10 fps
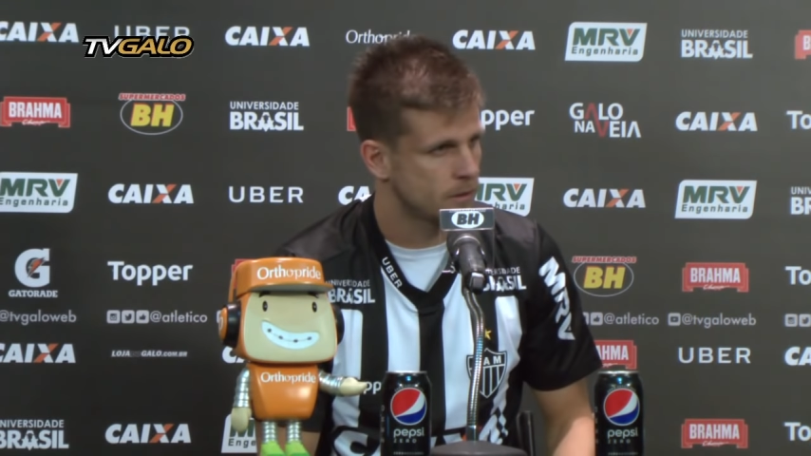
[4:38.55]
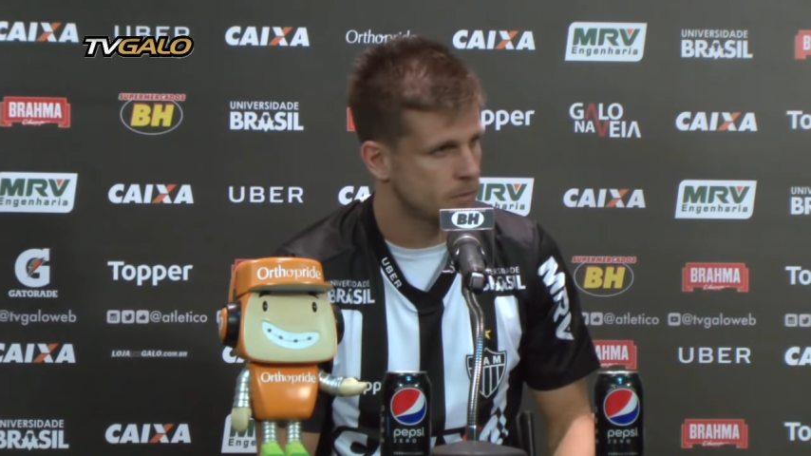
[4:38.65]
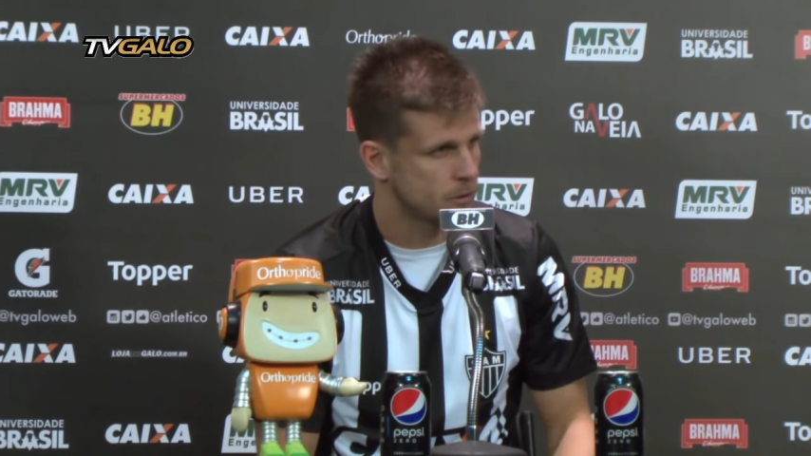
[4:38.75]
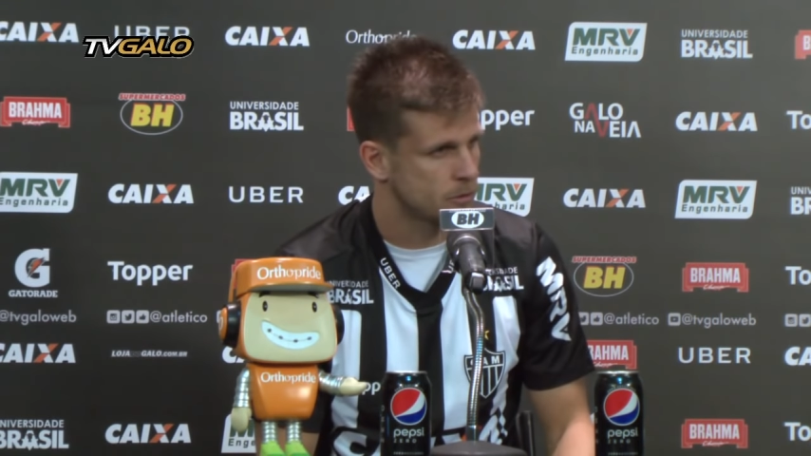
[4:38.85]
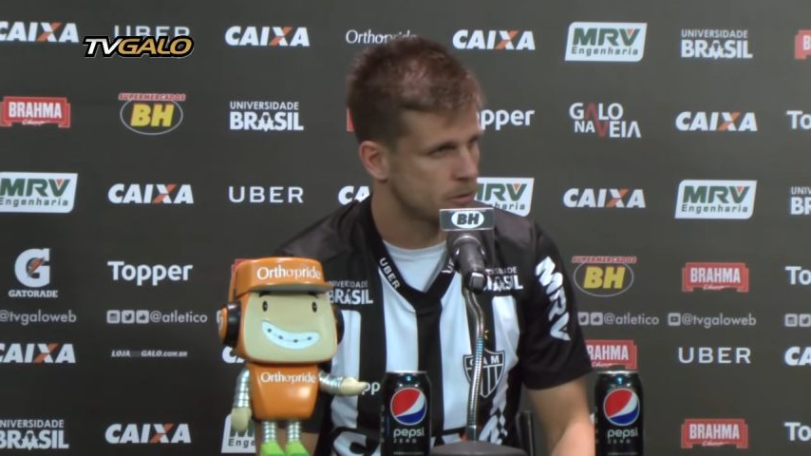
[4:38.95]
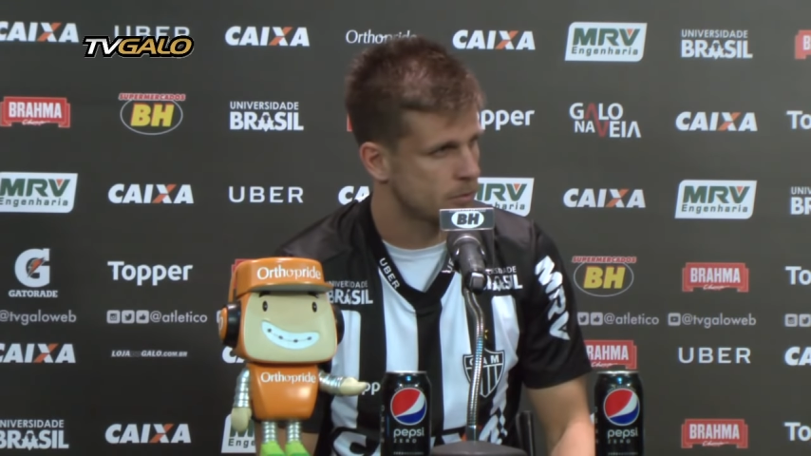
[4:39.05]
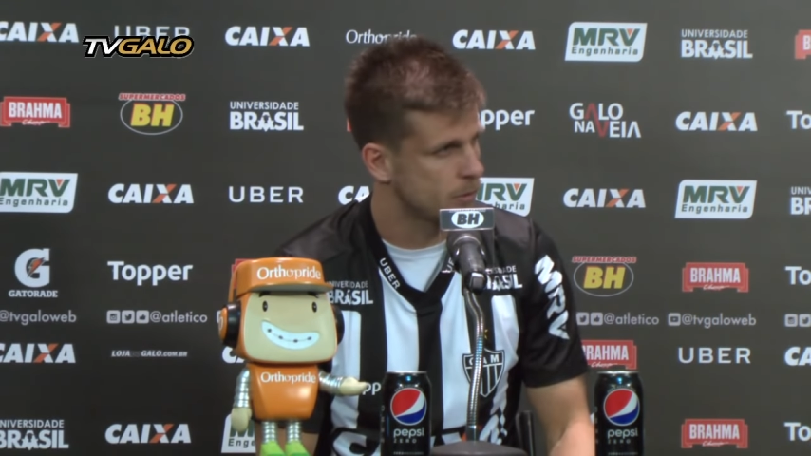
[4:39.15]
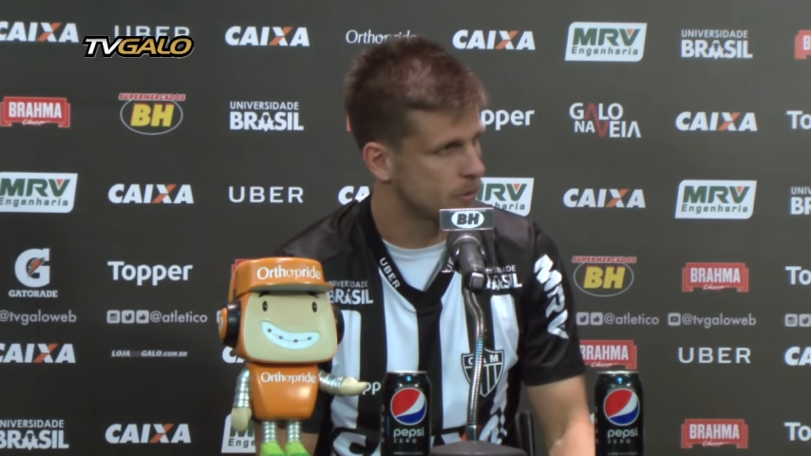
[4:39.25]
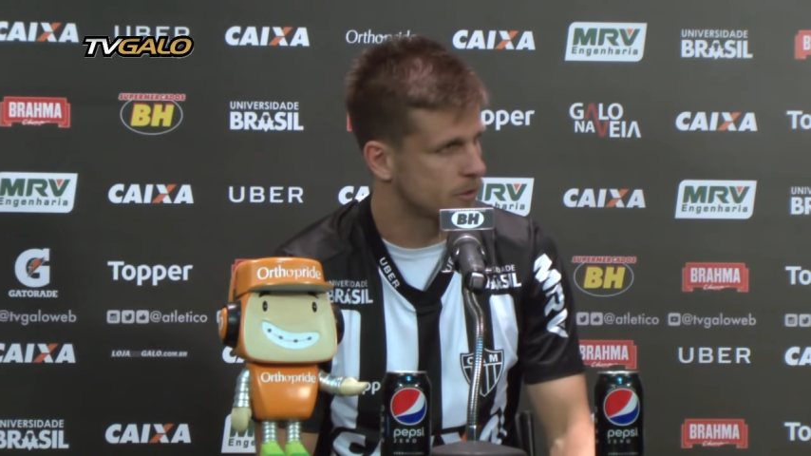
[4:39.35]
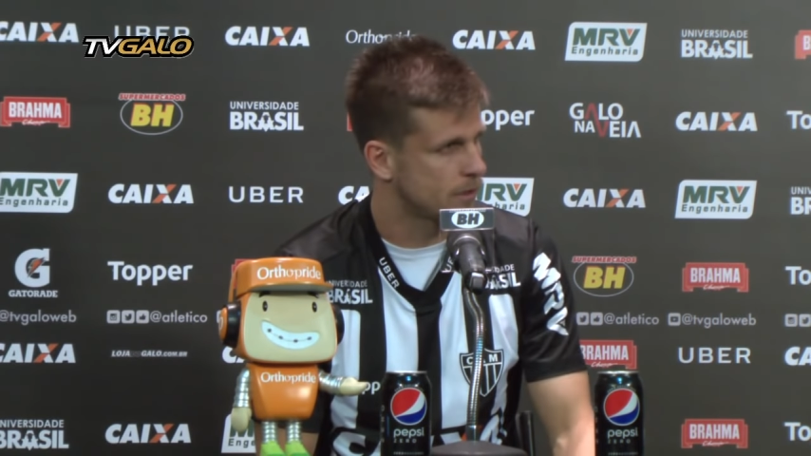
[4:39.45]
as pessoas sempre
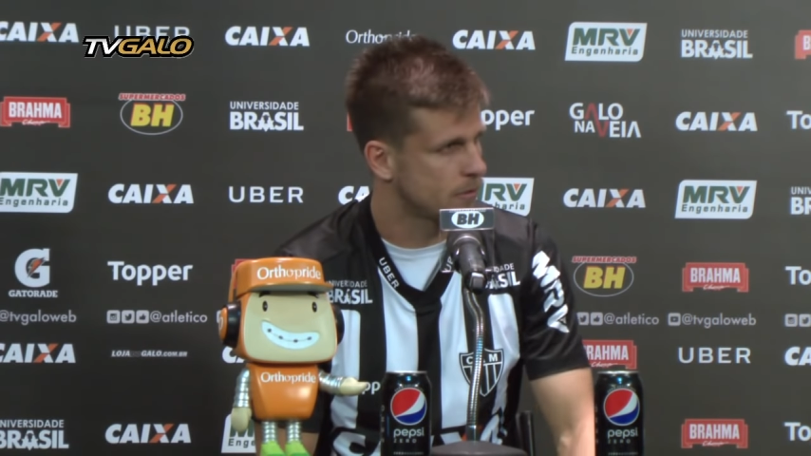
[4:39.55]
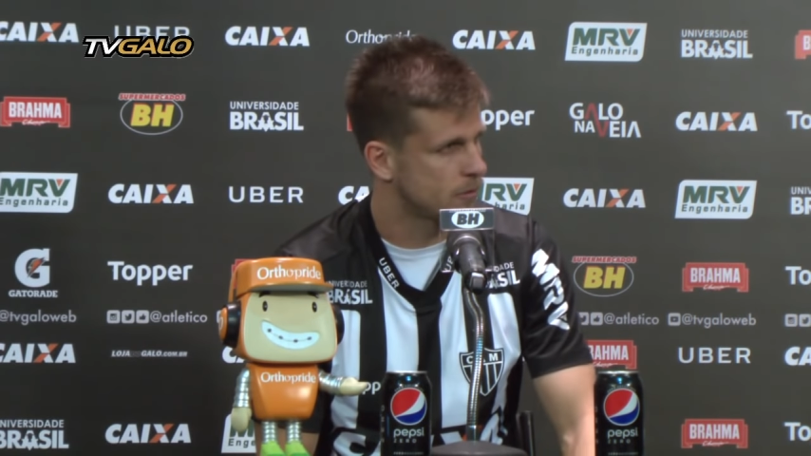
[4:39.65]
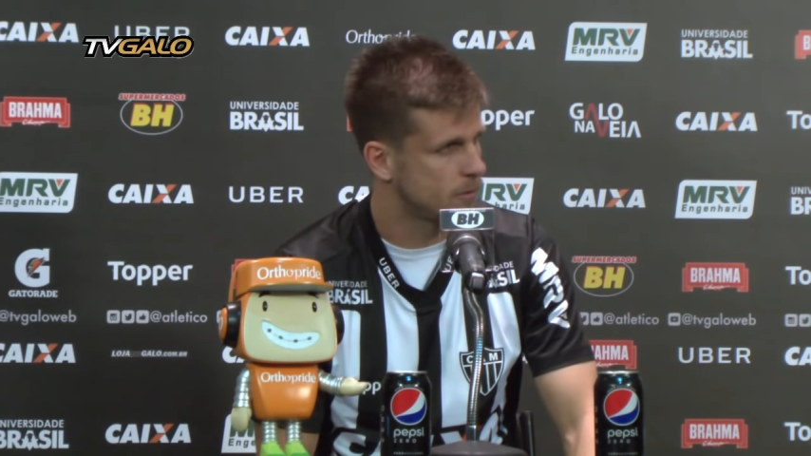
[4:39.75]
gostavam de